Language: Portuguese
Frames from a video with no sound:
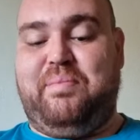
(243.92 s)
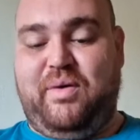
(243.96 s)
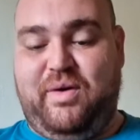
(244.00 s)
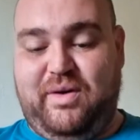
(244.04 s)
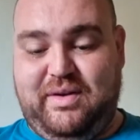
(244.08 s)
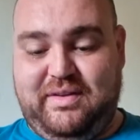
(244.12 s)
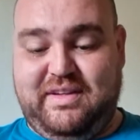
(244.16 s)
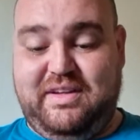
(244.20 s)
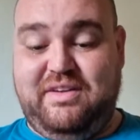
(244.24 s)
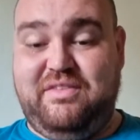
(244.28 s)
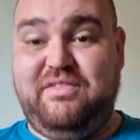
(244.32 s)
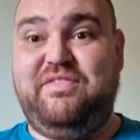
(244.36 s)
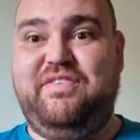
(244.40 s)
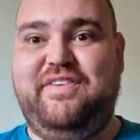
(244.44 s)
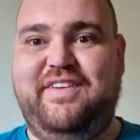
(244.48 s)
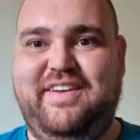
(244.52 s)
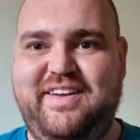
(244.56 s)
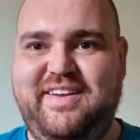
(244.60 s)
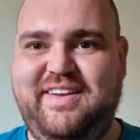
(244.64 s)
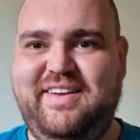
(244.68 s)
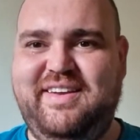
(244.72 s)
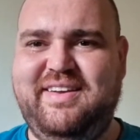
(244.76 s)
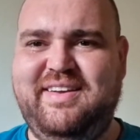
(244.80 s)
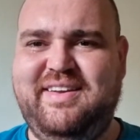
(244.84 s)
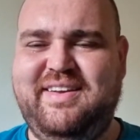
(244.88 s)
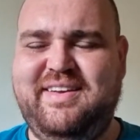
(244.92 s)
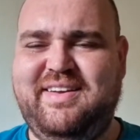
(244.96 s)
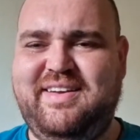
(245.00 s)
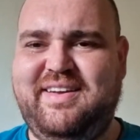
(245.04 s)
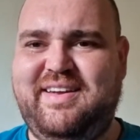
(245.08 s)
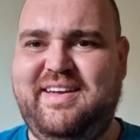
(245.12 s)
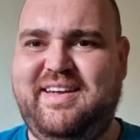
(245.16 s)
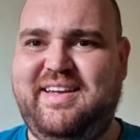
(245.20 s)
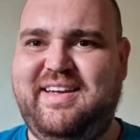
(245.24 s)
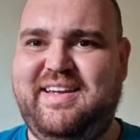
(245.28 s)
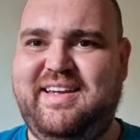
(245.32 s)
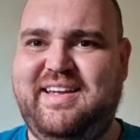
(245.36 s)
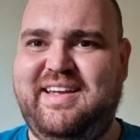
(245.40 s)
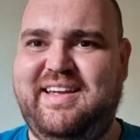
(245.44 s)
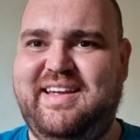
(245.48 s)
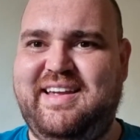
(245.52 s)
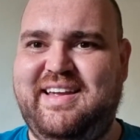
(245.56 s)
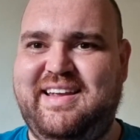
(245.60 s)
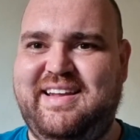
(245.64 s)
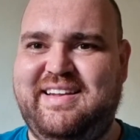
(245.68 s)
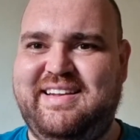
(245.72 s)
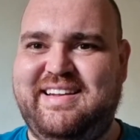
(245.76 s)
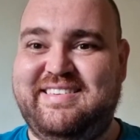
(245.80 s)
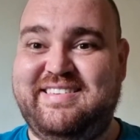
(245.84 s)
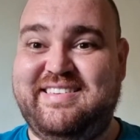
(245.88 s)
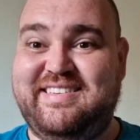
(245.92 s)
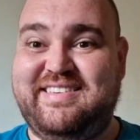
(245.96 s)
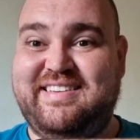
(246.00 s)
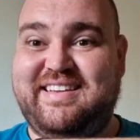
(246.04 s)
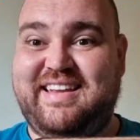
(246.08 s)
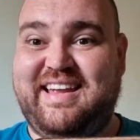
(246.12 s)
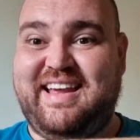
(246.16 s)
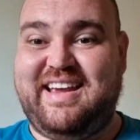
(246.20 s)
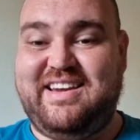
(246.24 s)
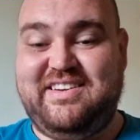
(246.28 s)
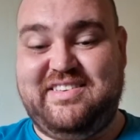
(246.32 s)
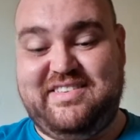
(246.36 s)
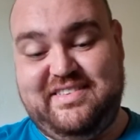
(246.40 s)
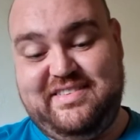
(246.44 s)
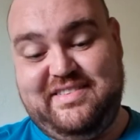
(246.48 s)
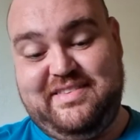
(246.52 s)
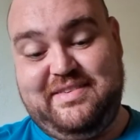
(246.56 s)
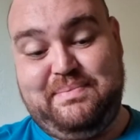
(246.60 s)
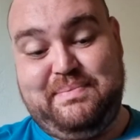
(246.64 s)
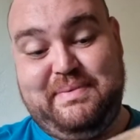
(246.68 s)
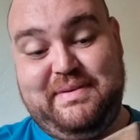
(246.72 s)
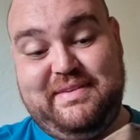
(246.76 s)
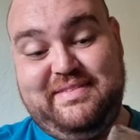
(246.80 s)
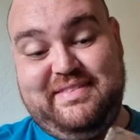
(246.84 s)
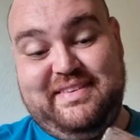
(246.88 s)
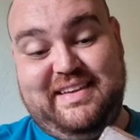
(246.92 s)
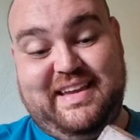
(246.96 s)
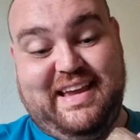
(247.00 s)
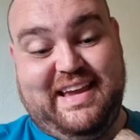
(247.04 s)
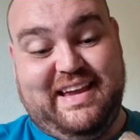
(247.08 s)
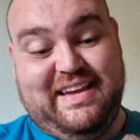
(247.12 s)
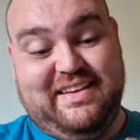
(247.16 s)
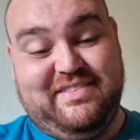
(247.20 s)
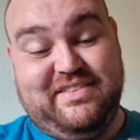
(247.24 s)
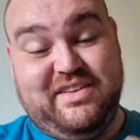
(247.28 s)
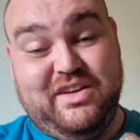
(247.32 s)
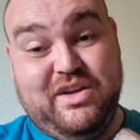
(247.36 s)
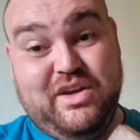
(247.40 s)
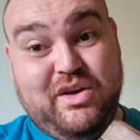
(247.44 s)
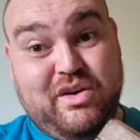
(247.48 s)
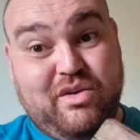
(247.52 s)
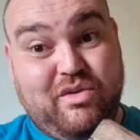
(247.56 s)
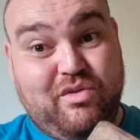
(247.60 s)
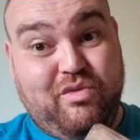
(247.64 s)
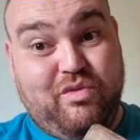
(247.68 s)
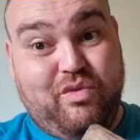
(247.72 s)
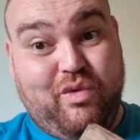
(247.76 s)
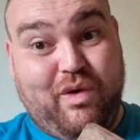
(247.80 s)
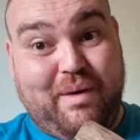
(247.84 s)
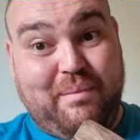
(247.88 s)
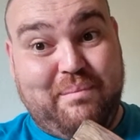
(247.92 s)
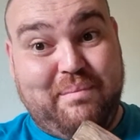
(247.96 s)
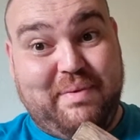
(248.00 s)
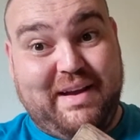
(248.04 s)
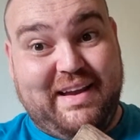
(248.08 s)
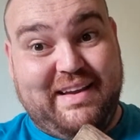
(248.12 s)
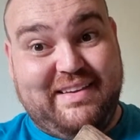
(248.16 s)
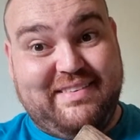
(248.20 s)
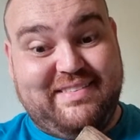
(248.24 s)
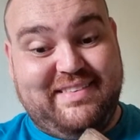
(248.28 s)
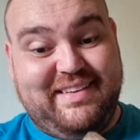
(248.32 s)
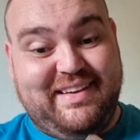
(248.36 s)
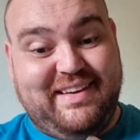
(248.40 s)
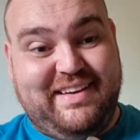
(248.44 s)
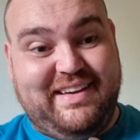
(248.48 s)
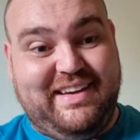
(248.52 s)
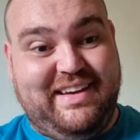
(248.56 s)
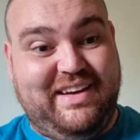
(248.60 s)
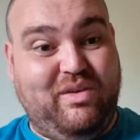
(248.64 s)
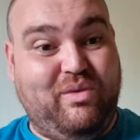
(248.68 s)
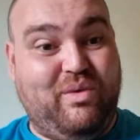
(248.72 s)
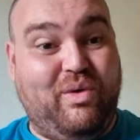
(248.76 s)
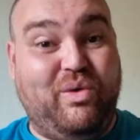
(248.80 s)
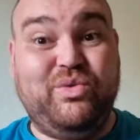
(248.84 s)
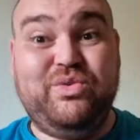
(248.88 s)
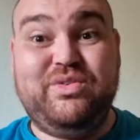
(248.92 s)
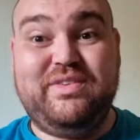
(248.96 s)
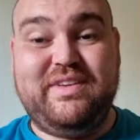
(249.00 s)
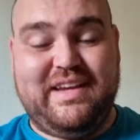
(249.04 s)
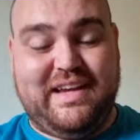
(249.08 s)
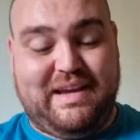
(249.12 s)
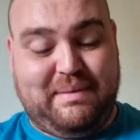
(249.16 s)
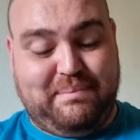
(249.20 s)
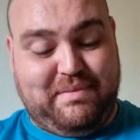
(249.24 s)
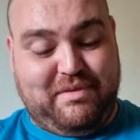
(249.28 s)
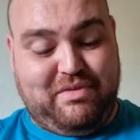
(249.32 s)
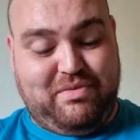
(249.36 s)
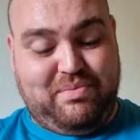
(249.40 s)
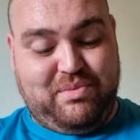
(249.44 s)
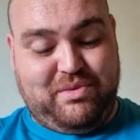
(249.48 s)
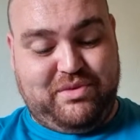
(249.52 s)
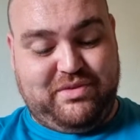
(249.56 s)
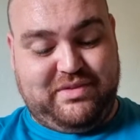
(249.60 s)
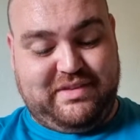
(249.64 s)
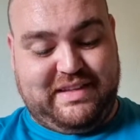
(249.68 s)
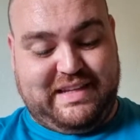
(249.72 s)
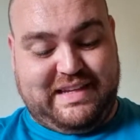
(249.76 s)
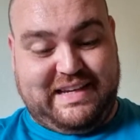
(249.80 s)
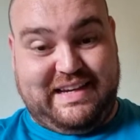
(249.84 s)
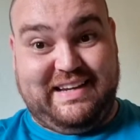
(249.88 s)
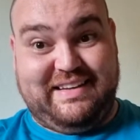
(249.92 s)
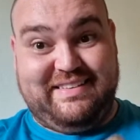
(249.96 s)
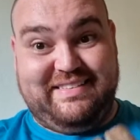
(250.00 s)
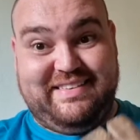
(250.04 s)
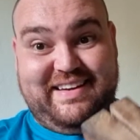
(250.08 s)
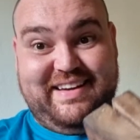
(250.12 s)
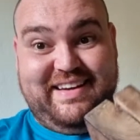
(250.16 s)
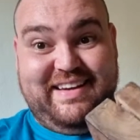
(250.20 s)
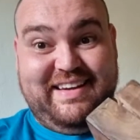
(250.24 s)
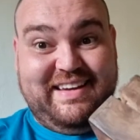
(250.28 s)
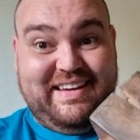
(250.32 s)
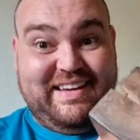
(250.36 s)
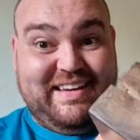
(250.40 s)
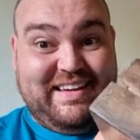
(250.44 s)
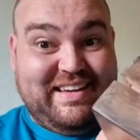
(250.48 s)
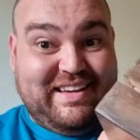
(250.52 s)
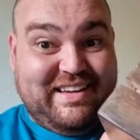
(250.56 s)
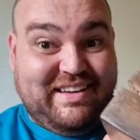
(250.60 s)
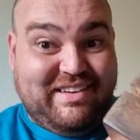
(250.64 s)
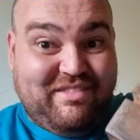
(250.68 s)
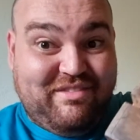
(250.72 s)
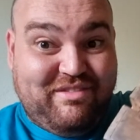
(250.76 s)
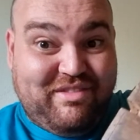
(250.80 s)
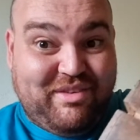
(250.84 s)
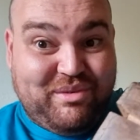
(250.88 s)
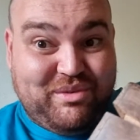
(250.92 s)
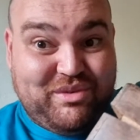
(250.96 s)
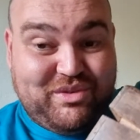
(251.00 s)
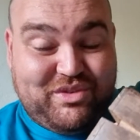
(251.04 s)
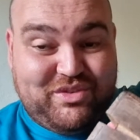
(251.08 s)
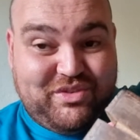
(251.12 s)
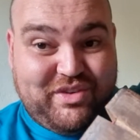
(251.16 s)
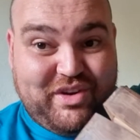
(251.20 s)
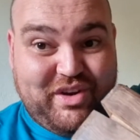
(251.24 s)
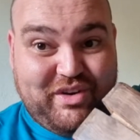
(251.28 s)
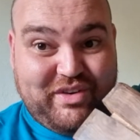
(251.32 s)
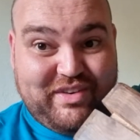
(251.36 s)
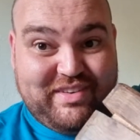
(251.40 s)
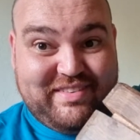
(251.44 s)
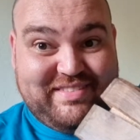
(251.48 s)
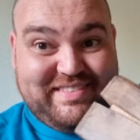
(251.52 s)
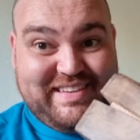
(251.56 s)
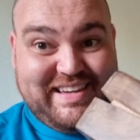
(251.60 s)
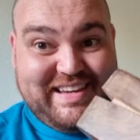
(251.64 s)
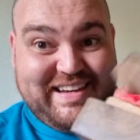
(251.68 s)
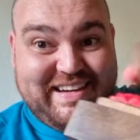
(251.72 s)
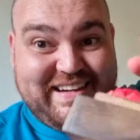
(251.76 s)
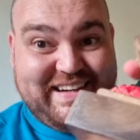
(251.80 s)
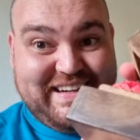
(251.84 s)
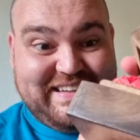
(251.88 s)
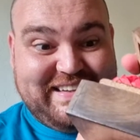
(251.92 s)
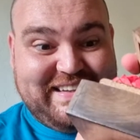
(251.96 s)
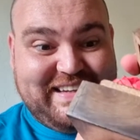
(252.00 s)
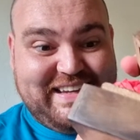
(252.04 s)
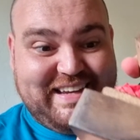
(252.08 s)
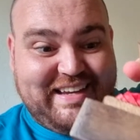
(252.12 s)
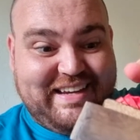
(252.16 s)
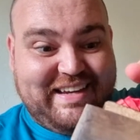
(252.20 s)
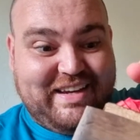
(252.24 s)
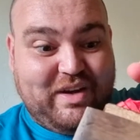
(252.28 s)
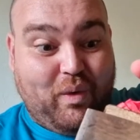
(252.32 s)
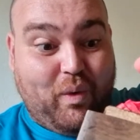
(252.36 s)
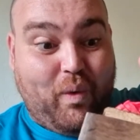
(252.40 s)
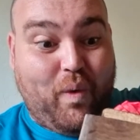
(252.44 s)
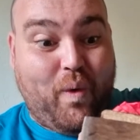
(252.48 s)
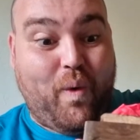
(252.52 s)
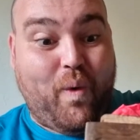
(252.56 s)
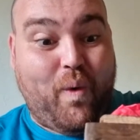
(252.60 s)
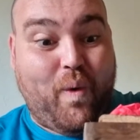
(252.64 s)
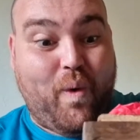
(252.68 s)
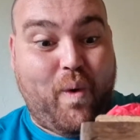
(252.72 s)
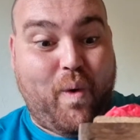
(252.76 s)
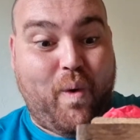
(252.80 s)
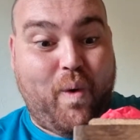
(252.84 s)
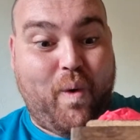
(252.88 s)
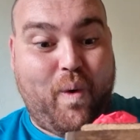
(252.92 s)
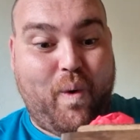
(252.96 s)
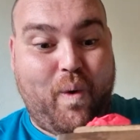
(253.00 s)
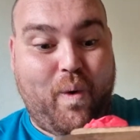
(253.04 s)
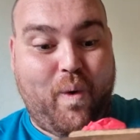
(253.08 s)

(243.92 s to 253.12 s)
podem vir é, nessas caixas especiais. Vou abrir essa daqui. Qual será a perfumosidade, hein? Vamos ver o que segredo tem aqui. Oh!